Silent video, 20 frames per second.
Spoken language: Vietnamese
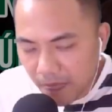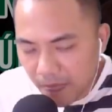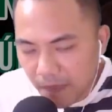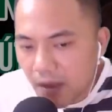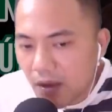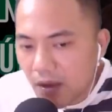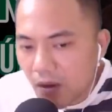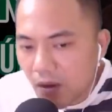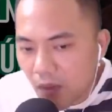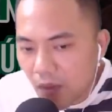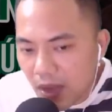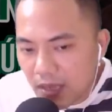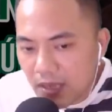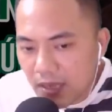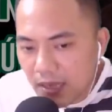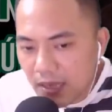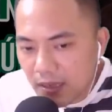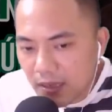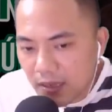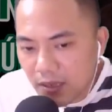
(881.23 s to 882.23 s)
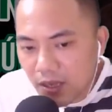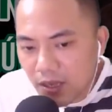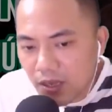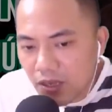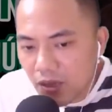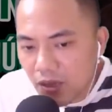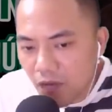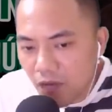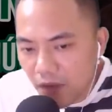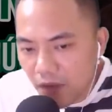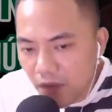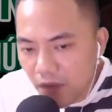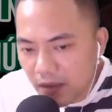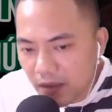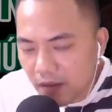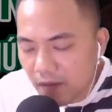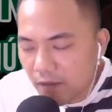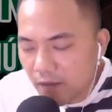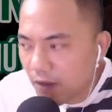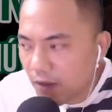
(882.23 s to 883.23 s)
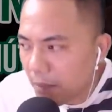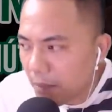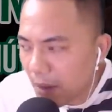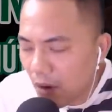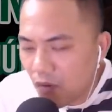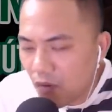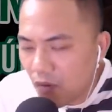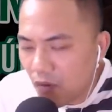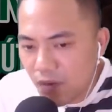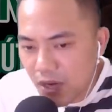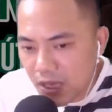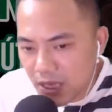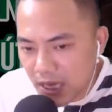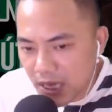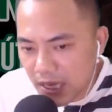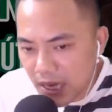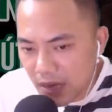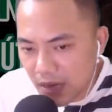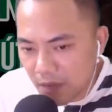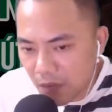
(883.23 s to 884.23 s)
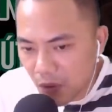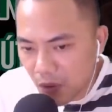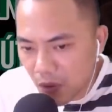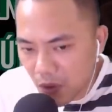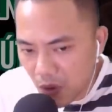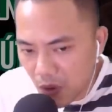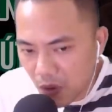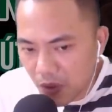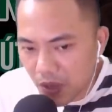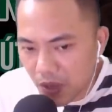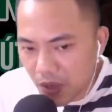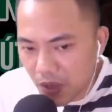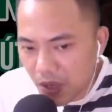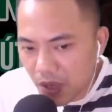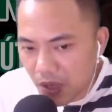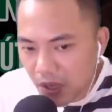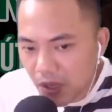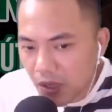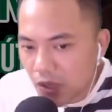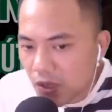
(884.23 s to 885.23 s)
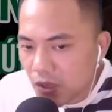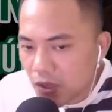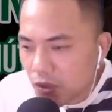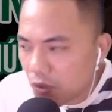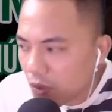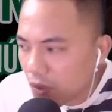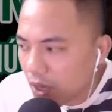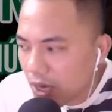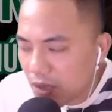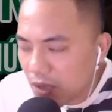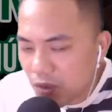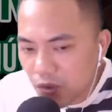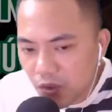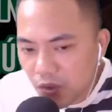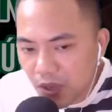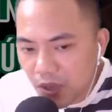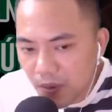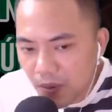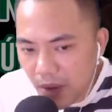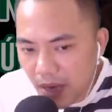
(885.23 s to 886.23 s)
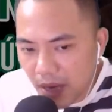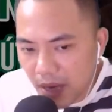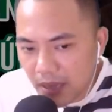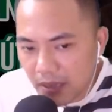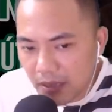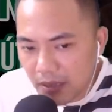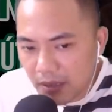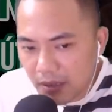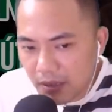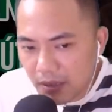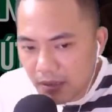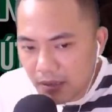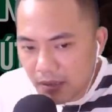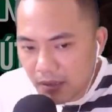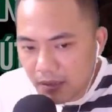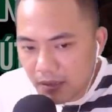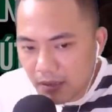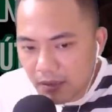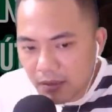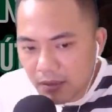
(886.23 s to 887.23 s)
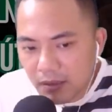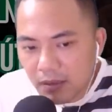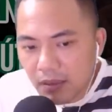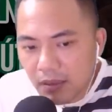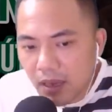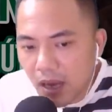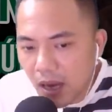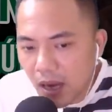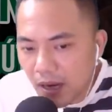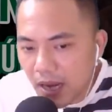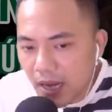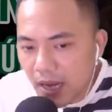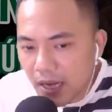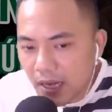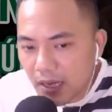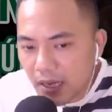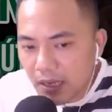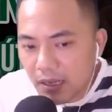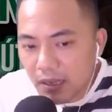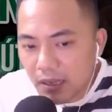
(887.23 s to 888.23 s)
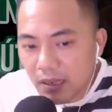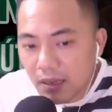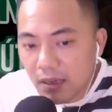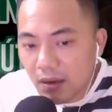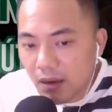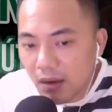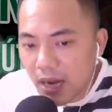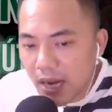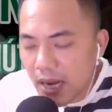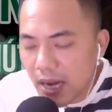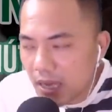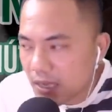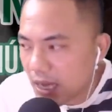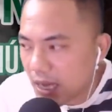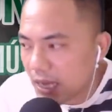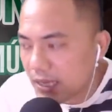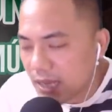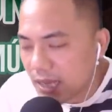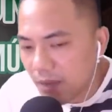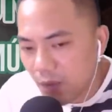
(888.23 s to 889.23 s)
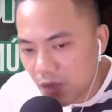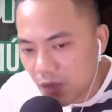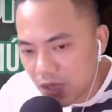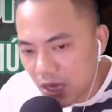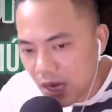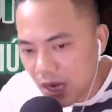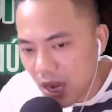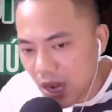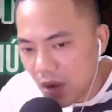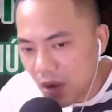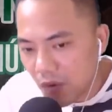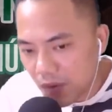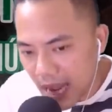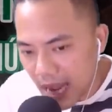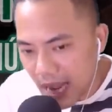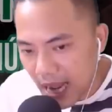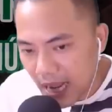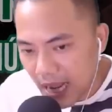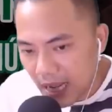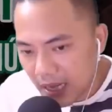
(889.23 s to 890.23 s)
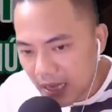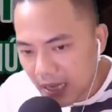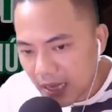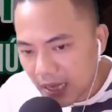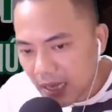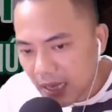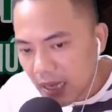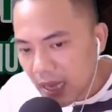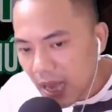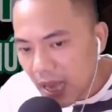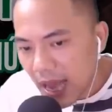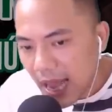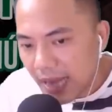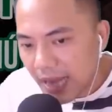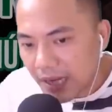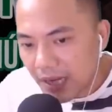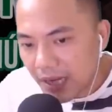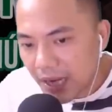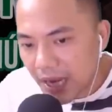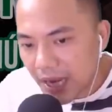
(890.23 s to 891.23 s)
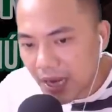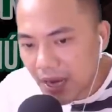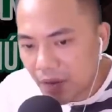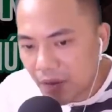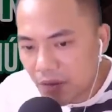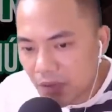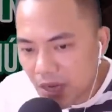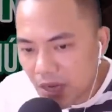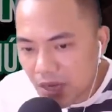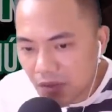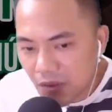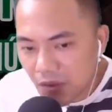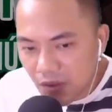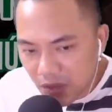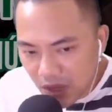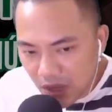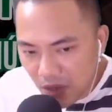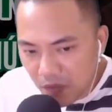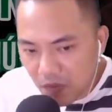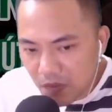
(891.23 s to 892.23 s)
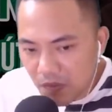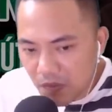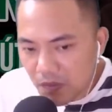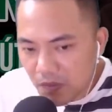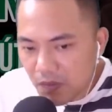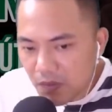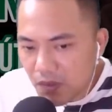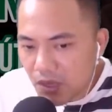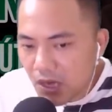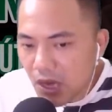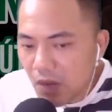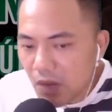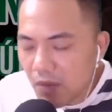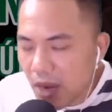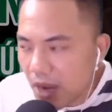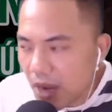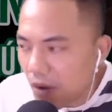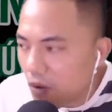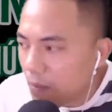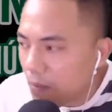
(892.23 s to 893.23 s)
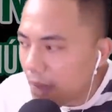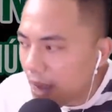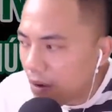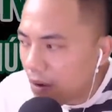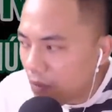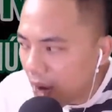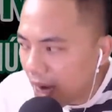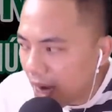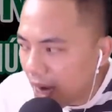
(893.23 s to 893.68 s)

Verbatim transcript: Quan sát những dấu vết và máu vương trên đất một hồi, chú Kiên suy đoán ở đây có lẽ đã xảy ra một trận ẩu đả. Hai người kia đều rơi xuống sông chứ không hề có ma quái